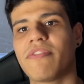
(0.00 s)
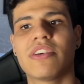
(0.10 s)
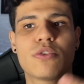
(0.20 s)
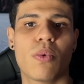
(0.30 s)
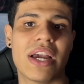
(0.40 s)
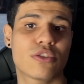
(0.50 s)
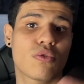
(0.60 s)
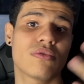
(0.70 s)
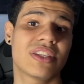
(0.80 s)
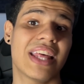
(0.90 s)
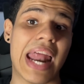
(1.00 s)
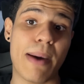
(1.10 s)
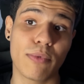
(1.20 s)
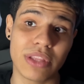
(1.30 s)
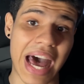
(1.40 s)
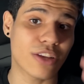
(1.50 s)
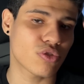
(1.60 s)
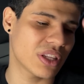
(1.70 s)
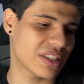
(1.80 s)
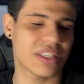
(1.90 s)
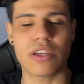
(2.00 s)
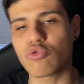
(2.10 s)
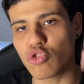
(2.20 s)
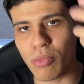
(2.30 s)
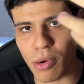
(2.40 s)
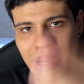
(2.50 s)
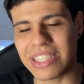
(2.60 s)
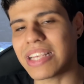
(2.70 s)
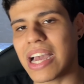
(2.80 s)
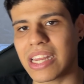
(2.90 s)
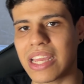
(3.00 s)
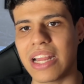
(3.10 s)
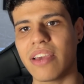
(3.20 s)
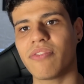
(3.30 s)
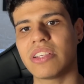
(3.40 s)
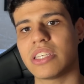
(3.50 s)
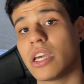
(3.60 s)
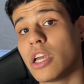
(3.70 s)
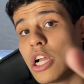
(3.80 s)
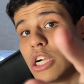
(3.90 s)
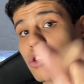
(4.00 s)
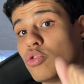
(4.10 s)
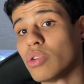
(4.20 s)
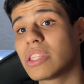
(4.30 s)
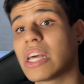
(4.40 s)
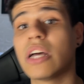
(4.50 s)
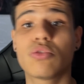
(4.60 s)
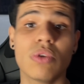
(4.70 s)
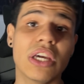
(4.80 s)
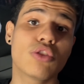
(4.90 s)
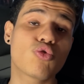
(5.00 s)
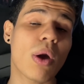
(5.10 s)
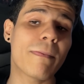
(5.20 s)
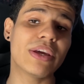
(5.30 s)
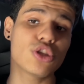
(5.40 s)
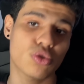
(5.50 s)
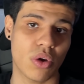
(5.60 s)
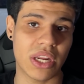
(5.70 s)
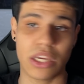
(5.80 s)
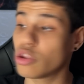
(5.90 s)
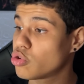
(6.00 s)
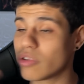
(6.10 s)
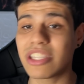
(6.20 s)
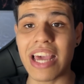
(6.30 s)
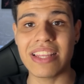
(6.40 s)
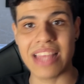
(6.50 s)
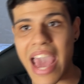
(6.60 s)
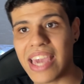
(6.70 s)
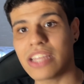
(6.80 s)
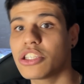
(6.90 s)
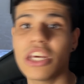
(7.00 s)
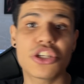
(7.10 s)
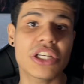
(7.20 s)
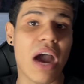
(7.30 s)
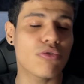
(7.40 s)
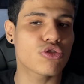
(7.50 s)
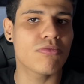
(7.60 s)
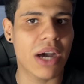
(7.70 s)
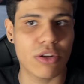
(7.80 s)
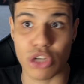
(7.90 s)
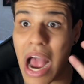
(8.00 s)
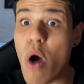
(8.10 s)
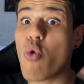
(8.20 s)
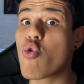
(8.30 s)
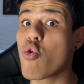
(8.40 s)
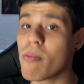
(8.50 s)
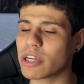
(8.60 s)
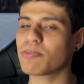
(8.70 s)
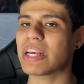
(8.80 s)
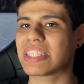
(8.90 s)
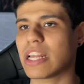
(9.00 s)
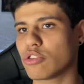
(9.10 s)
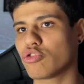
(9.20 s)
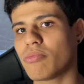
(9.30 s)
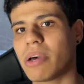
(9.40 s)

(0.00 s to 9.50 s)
para fazer o Ainz considerar mudar sua decisão sobre o massacre que ele ia fazer. No entanto, entrou a Pestônia, que trouxe a ideia de deixar os humanos, algumas parcelas dos